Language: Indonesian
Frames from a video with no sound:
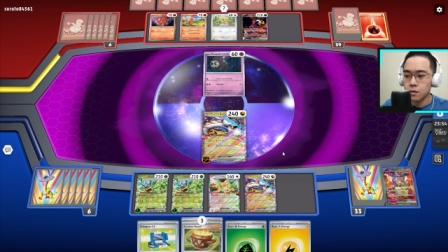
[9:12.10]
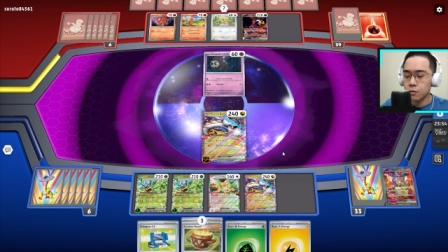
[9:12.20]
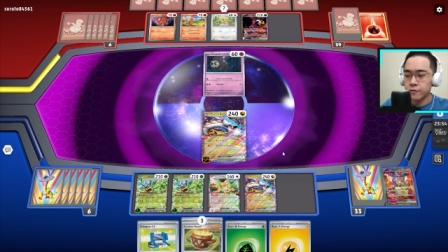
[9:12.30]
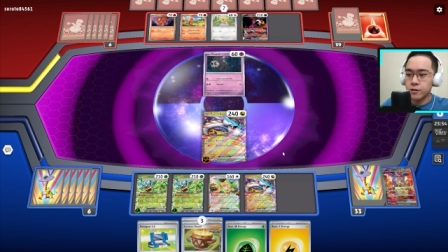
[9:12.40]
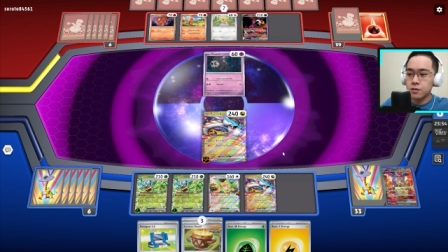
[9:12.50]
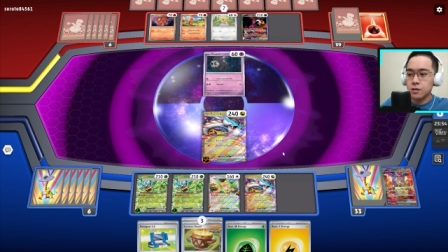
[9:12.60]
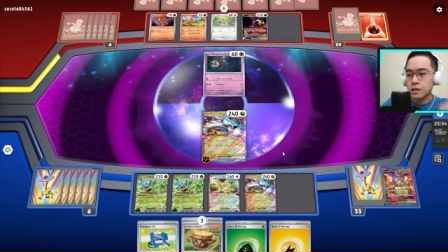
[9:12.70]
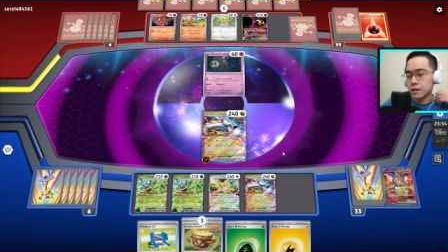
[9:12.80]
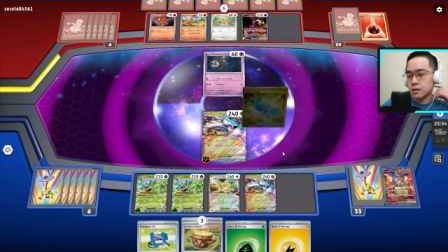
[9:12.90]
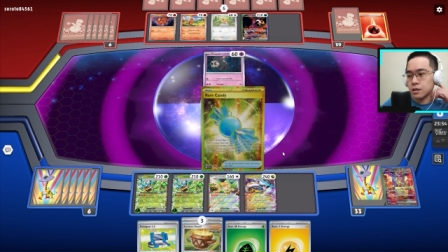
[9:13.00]
Profesor
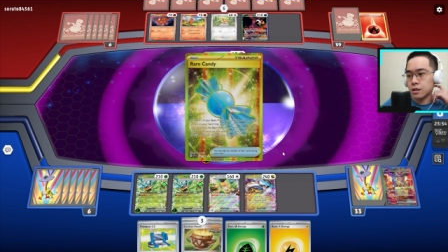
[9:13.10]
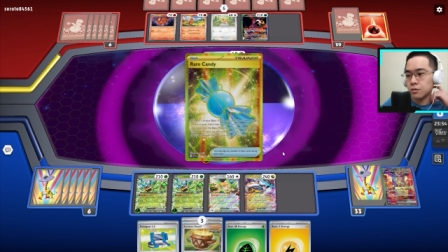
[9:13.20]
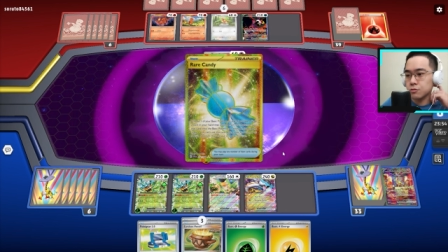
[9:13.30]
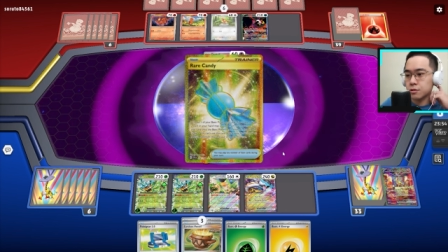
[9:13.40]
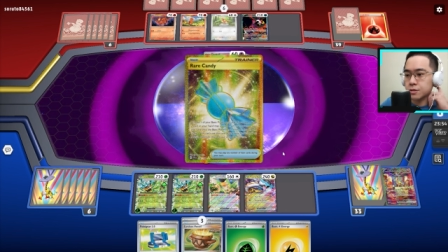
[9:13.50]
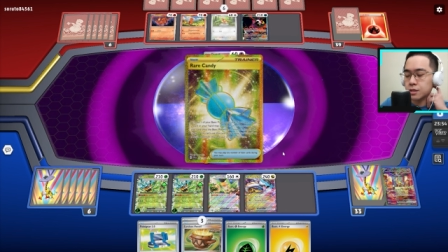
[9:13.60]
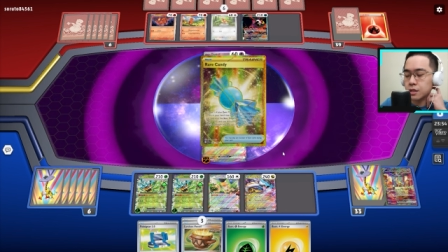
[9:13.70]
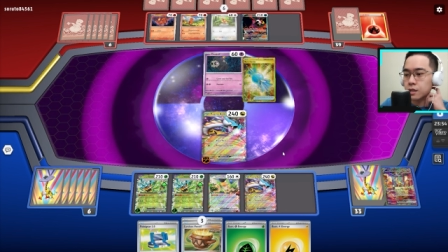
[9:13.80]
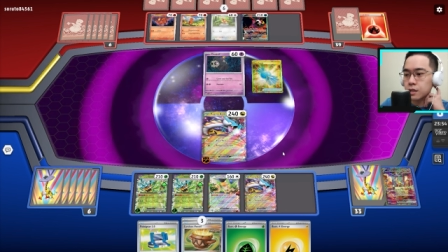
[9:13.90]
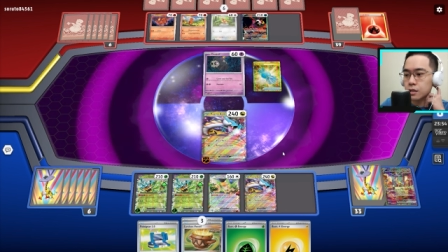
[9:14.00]
ada karena aku udah bisa
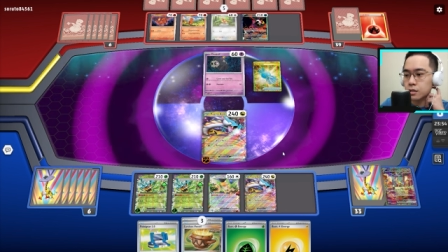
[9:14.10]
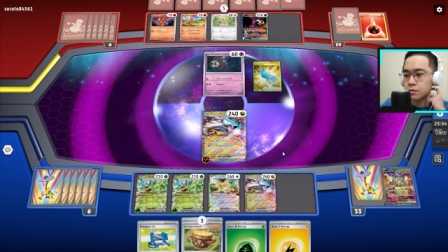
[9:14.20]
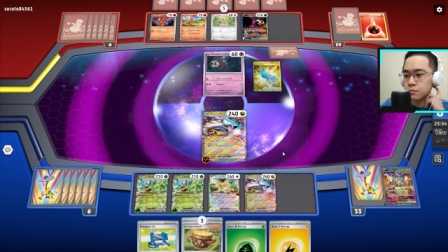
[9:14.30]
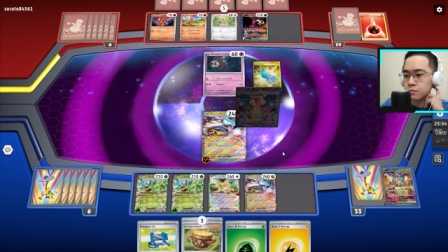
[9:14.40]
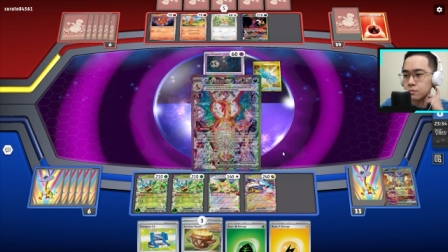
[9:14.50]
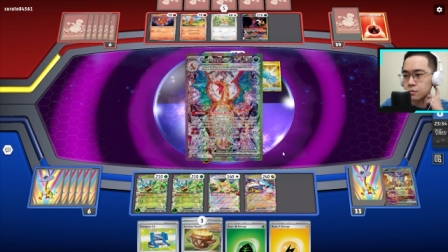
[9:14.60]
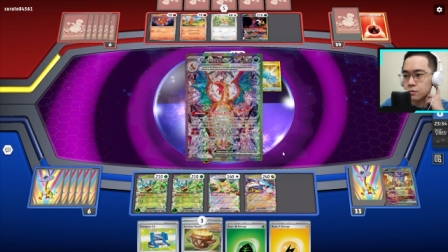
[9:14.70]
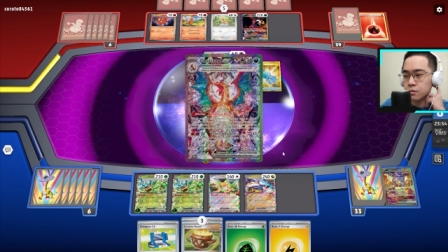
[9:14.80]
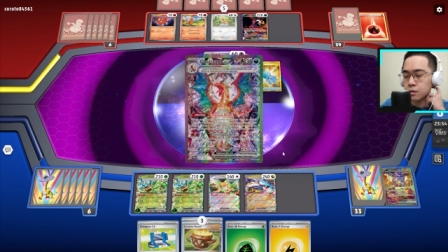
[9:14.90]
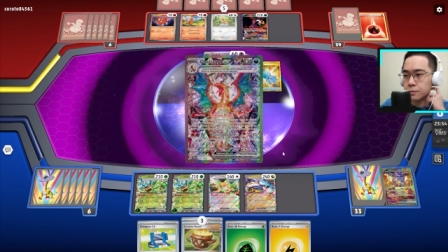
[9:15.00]
nyerang ini
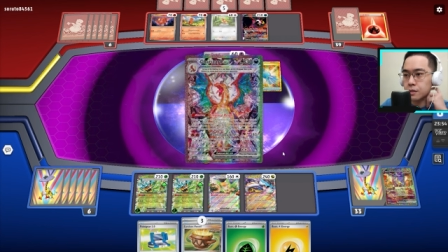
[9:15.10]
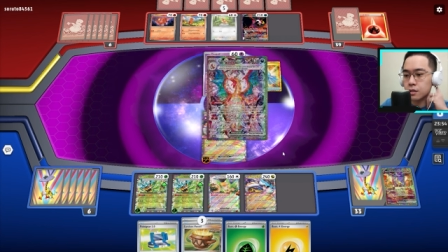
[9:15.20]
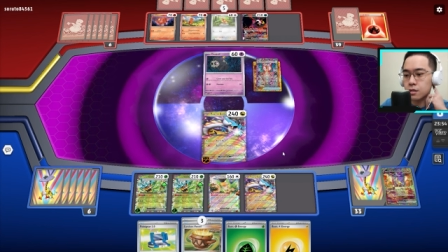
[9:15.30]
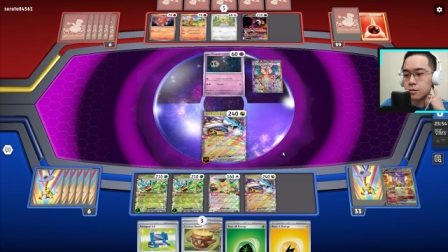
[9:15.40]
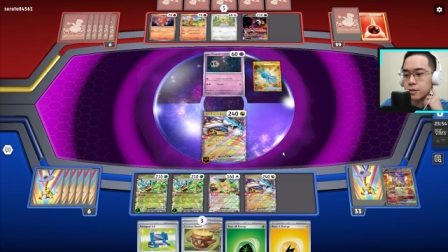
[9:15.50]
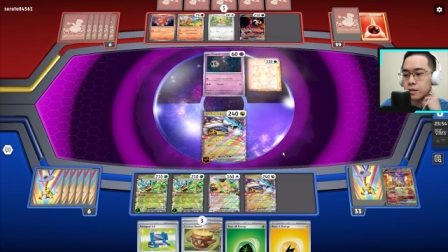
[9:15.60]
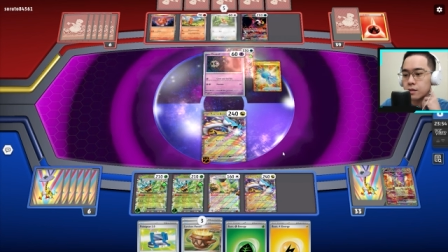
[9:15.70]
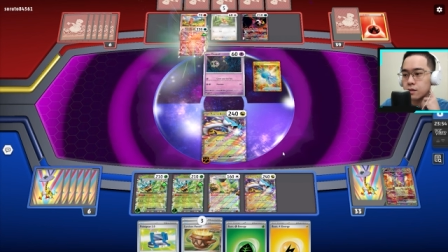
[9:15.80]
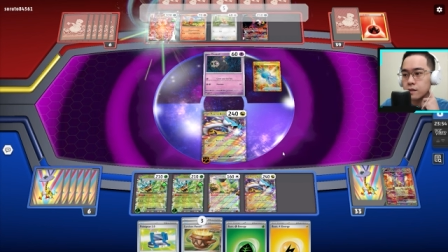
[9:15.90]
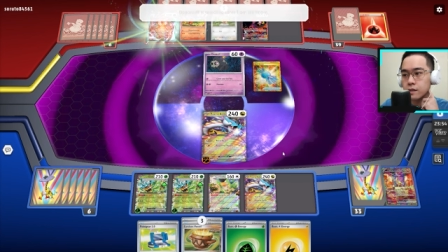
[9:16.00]
udah dapat energi
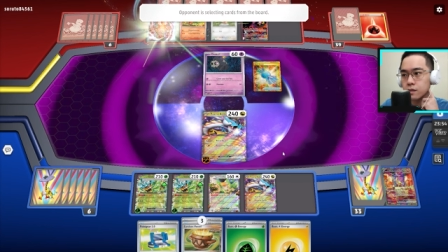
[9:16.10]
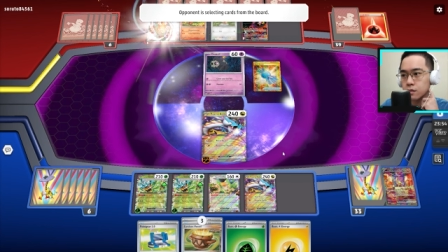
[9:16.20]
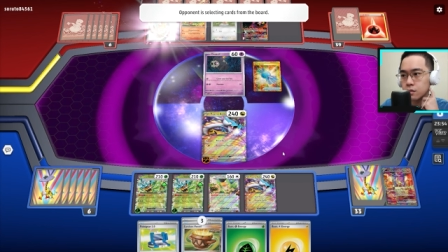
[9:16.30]
petir